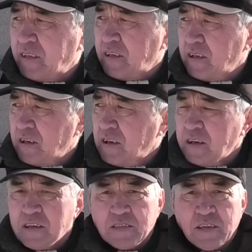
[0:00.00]
Ну да,
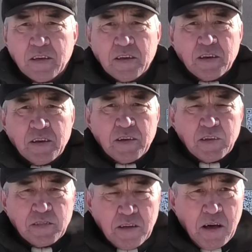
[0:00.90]
людям нельзя
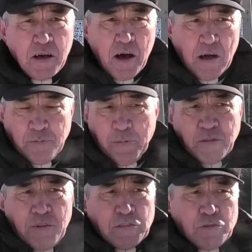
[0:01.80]
собираться. Да. А теперь
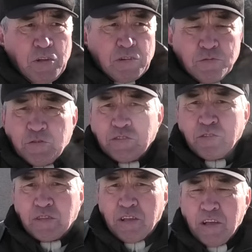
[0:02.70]
представляете, даже сейчас
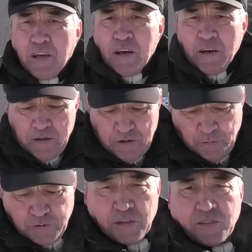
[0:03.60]
это... Вот
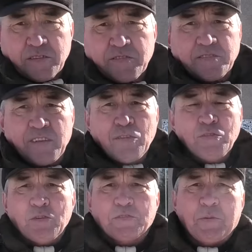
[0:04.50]
уже закон
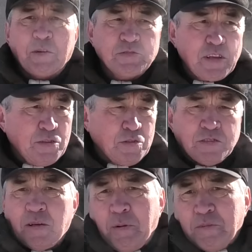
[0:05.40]
такой знают, не
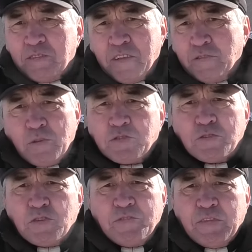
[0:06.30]
знаю, правда не знаю, но я
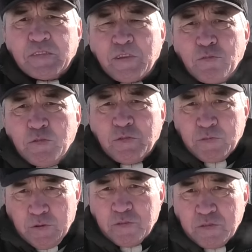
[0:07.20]
еще не видел закон,
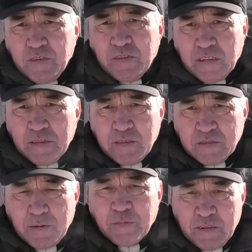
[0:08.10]
ну, не, это,
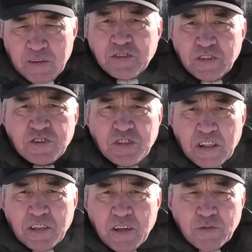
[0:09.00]
сам лично не
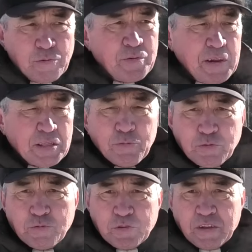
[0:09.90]
читал, но говорят
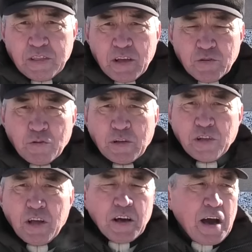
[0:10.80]
люди уже, говорят, что говорят,
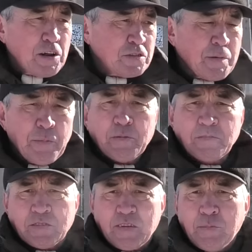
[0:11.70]
за,
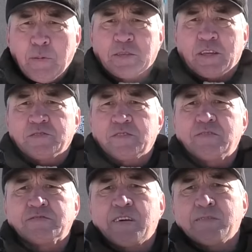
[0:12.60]
за, за,
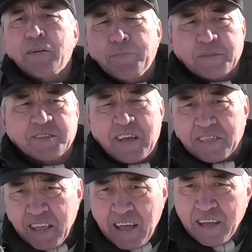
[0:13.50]
за, за выпуск
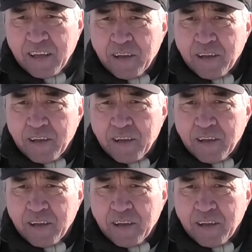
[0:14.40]
скота